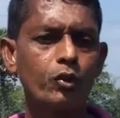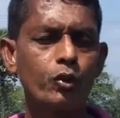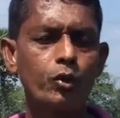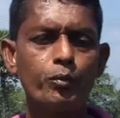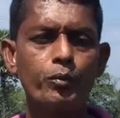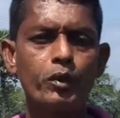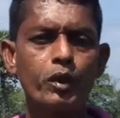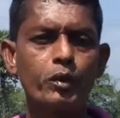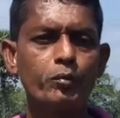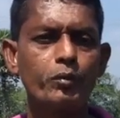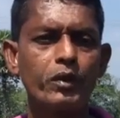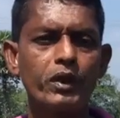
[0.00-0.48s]

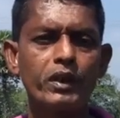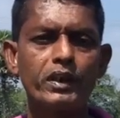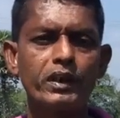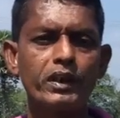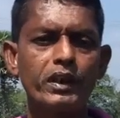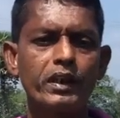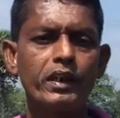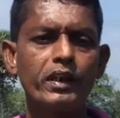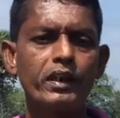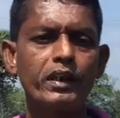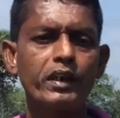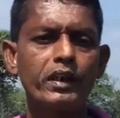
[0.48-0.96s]
மாதங்களும்
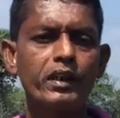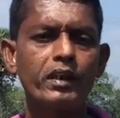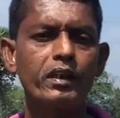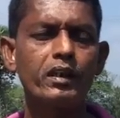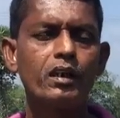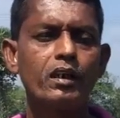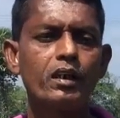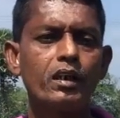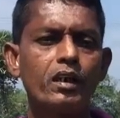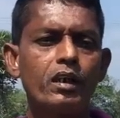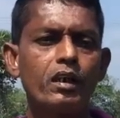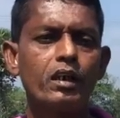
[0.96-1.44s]

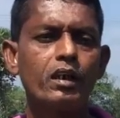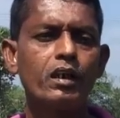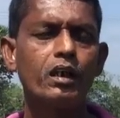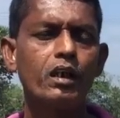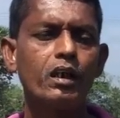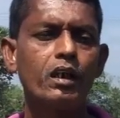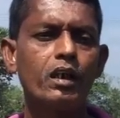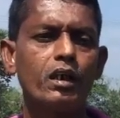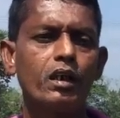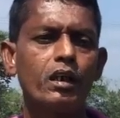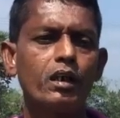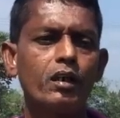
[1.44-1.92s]
மூன்று
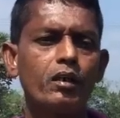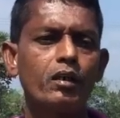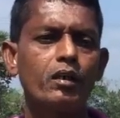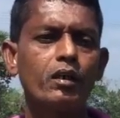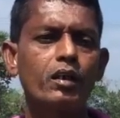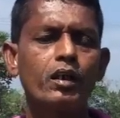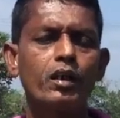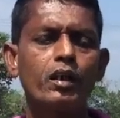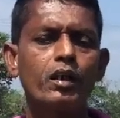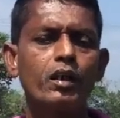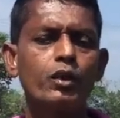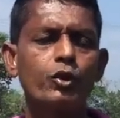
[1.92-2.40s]
நாட்களும்
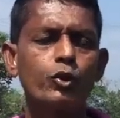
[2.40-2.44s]
ஆகின்றது